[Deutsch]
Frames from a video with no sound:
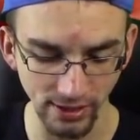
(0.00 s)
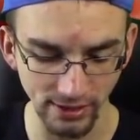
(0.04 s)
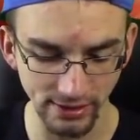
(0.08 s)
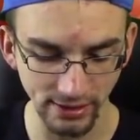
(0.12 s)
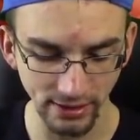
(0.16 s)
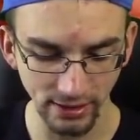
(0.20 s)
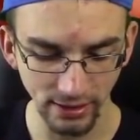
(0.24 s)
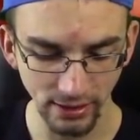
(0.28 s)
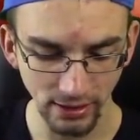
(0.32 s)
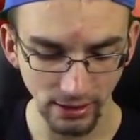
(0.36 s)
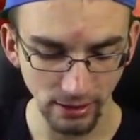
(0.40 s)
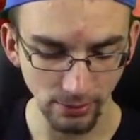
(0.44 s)

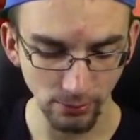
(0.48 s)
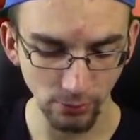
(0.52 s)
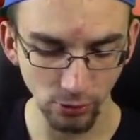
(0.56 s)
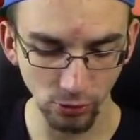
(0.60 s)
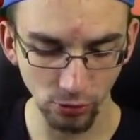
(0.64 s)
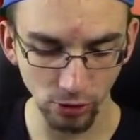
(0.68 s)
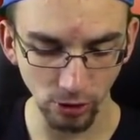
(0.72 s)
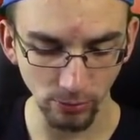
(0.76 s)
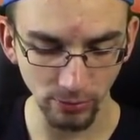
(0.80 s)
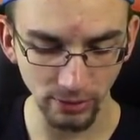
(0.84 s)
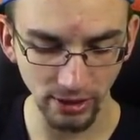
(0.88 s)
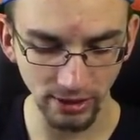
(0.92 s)
ist,
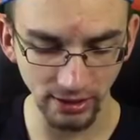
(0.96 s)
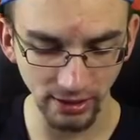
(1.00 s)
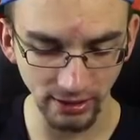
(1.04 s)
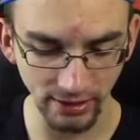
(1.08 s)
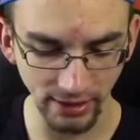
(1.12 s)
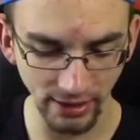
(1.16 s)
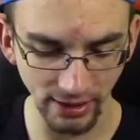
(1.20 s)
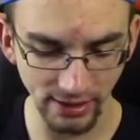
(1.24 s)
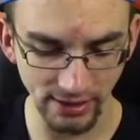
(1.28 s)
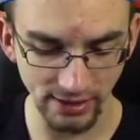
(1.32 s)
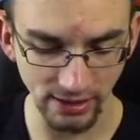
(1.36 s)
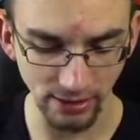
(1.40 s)
bekommt ihr die
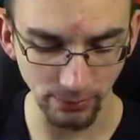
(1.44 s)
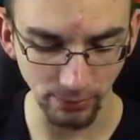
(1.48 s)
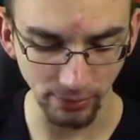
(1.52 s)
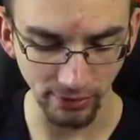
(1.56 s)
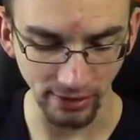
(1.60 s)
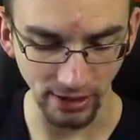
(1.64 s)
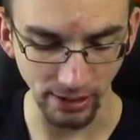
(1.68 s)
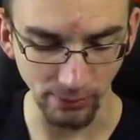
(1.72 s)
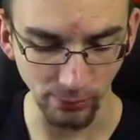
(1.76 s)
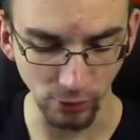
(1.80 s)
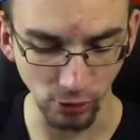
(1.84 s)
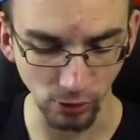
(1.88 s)
nächste
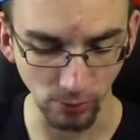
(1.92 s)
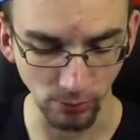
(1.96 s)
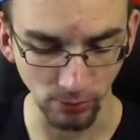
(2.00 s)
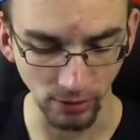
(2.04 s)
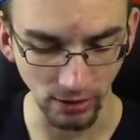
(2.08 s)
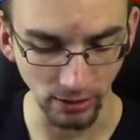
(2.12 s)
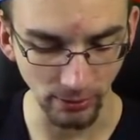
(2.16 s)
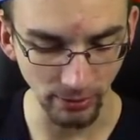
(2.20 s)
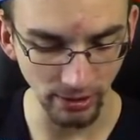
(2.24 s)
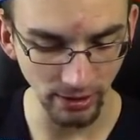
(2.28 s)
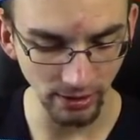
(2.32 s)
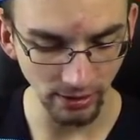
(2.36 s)
Premium
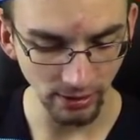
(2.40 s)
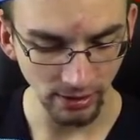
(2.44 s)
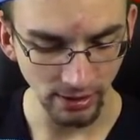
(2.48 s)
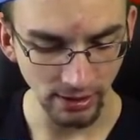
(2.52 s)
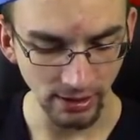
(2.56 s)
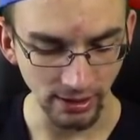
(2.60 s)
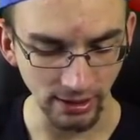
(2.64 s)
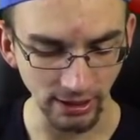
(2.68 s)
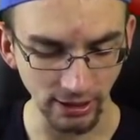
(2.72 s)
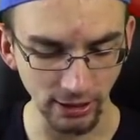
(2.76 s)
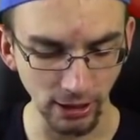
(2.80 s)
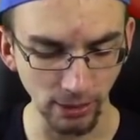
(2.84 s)
Limi.
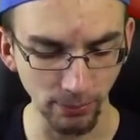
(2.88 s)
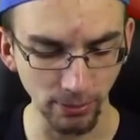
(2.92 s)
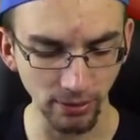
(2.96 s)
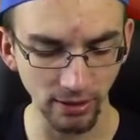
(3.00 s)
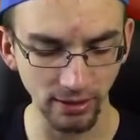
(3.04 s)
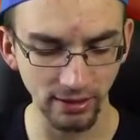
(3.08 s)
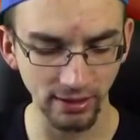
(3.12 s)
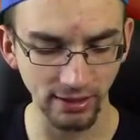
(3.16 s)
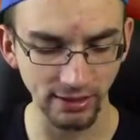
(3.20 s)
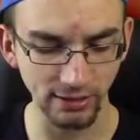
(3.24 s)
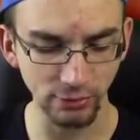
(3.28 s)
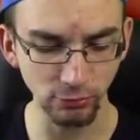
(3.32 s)
Ich
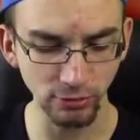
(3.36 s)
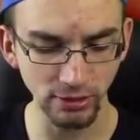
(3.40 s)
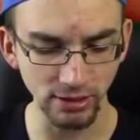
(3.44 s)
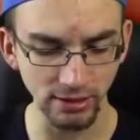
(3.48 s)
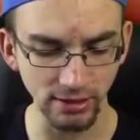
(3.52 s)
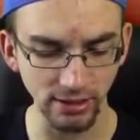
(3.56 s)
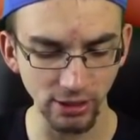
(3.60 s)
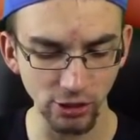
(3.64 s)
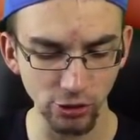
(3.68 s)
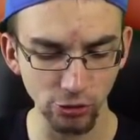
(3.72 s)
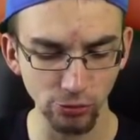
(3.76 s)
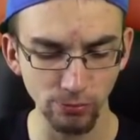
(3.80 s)
glaube, Jesus
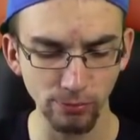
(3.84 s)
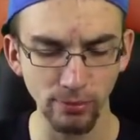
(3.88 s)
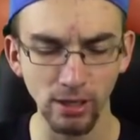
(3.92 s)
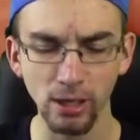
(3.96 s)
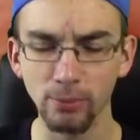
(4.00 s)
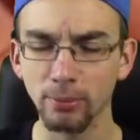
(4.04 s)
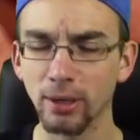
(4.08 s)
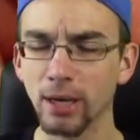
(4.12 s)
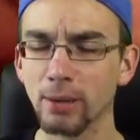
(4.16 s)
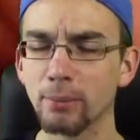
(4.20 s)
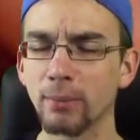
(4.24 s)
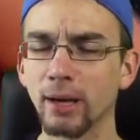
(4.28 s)
hatte ich schon
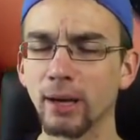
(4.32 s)
mal bei